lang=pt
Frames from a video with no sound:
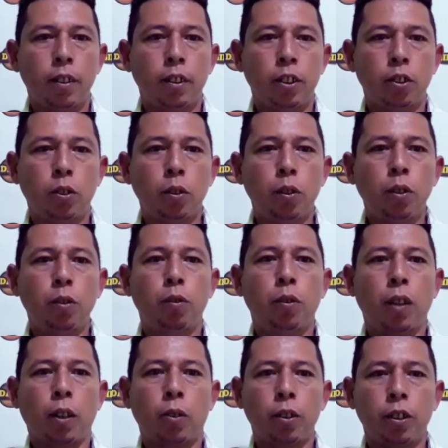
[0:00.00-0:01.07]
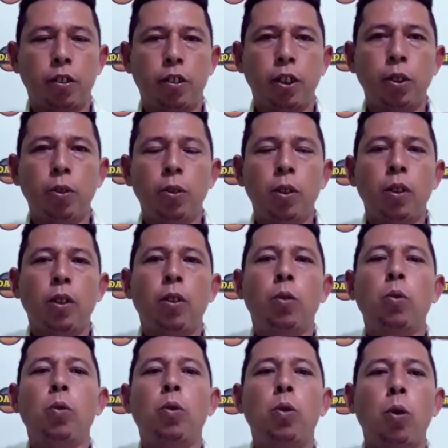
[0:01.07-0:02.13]
Isso aconteceu
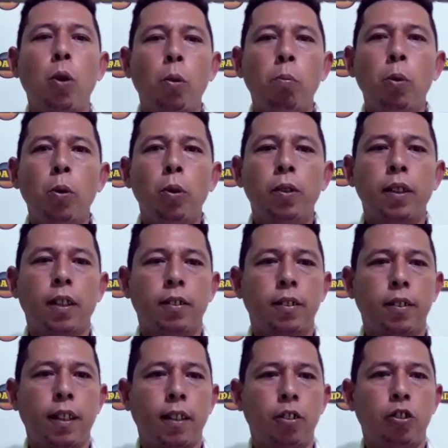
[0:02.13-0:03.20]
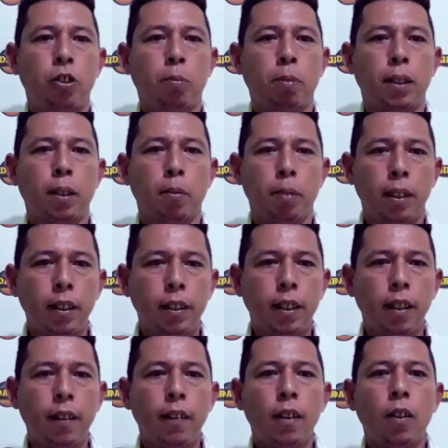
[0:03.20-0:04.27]
um roubo na cidade de Pedra
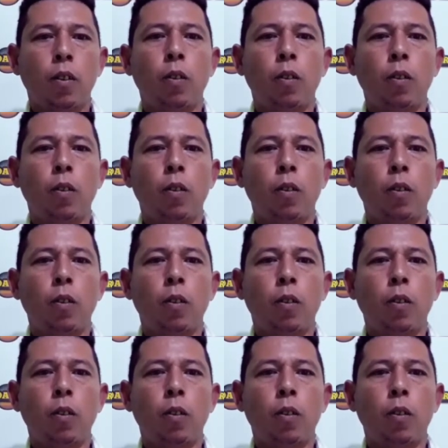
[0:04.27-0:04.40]
Branca,